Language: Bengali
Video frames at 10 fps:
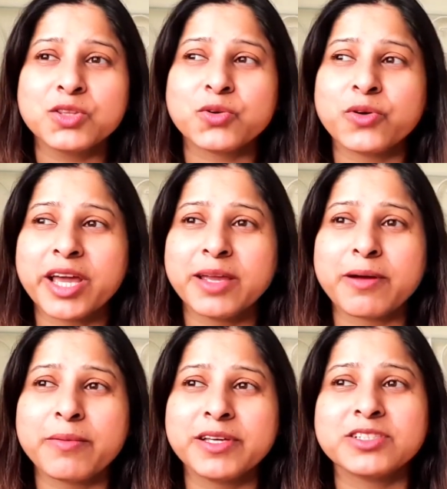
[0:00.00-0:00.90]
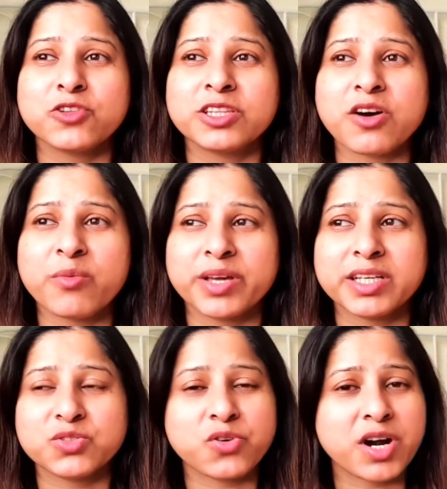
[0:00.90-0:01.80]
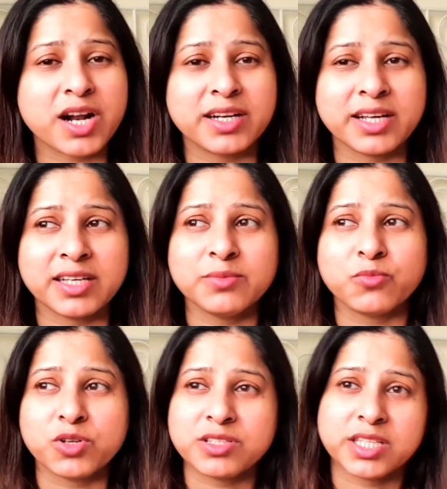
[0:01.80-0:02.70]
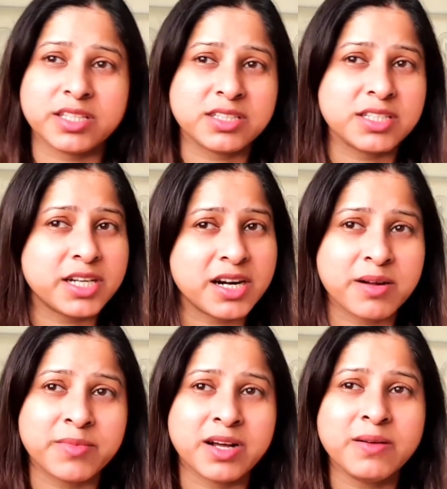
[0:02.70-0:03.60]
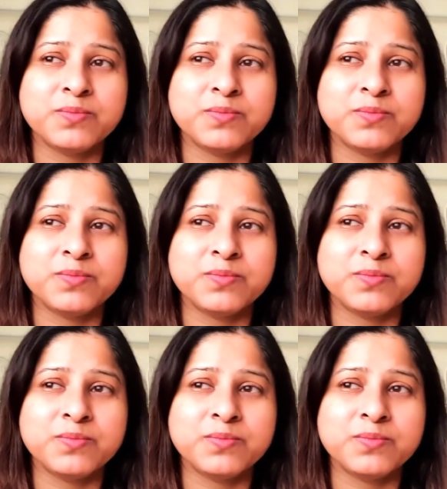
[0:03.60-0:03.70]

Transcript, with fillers: তো এইভাবেই চলতে হবে কিছু করার নেই পরিস্থিতির শিকার আমরা